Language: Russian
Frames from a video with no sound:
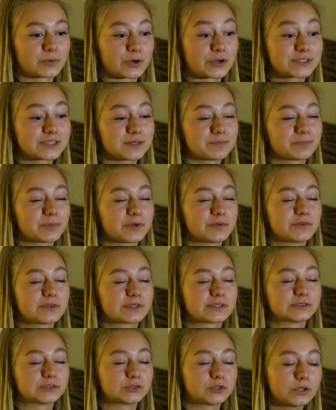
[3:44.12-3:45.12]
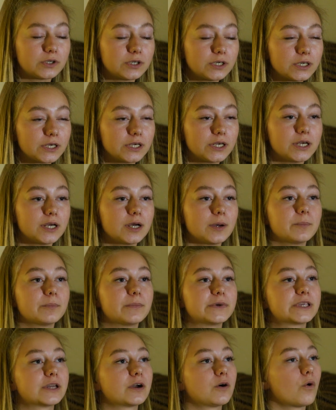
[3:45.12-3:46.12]
Просто повезло,
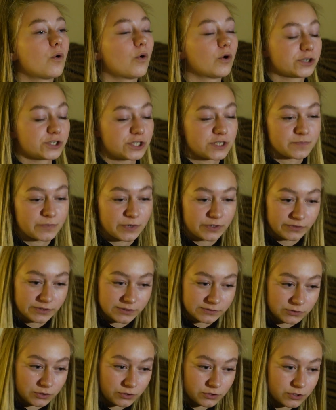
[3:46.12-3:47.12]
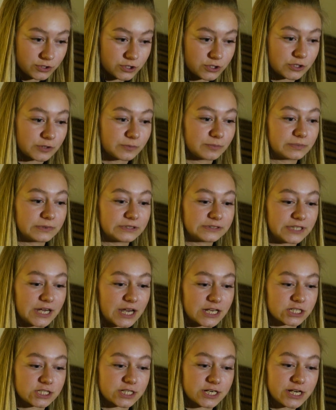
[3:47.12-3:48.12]
мне очень повезло, что
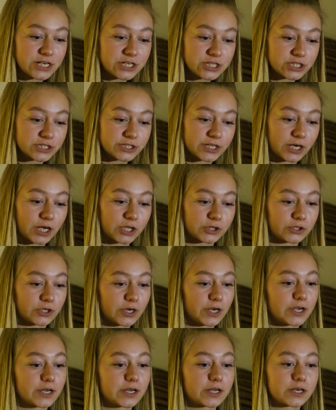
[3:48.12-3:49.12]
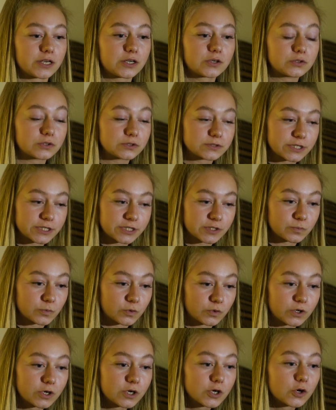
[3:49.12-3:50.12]
была женщина, которая крикнула
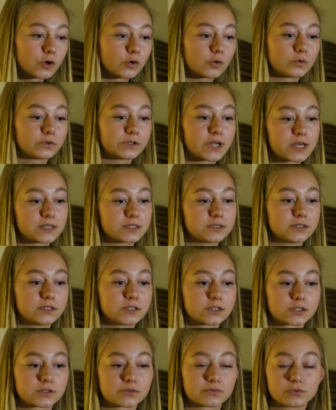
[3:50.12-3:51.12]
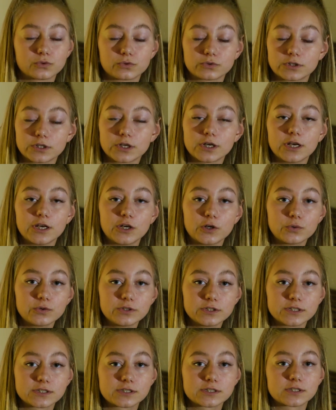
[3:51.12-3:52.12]
ему, у нас здесь живут
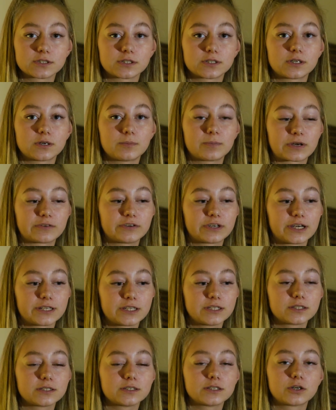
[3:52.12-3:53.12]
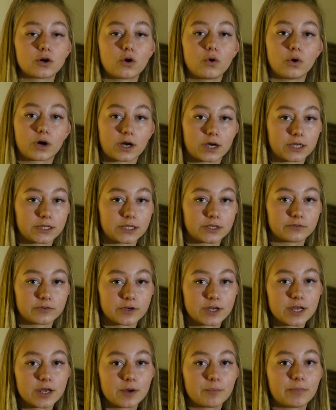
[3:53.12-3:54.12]
люди с э, правоохранительных органов,
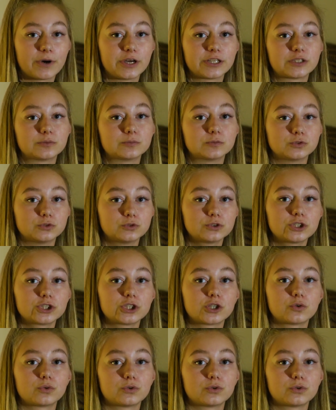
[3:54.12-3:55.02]
поэтому лучше